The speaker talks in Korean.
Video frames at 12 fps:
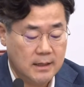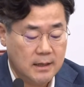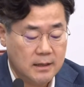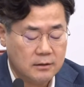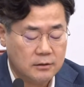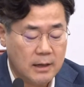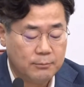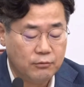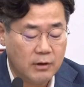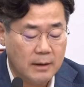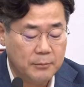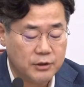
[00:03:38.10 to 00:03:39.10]
그러나
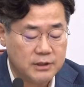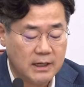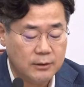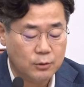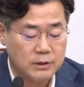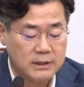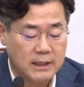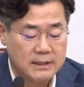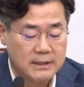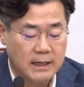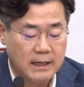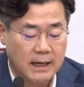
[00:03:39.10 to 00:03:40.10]
불과 몇 시간도
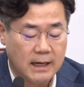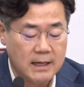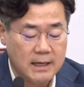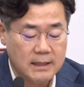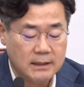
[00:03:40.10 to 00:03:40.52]
지나지 않아